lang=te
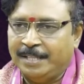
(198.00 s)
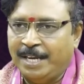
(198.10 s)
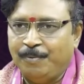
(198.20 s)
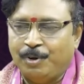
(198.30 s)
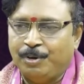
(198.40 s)

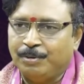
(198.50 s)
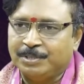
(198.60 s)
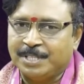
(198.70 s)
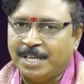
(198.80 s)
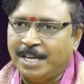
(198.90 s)
దాన్ని ఒకటవ
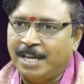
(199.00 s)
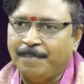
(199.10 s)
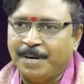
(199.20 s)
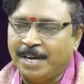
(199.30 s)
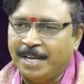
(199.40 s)
స్థానంగా
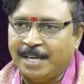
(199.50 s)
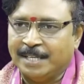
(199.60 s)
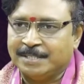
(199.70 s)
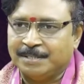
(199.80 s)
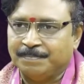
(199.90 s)
మనం
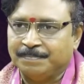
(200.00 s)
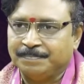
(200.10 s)
లెక్కేస్తాం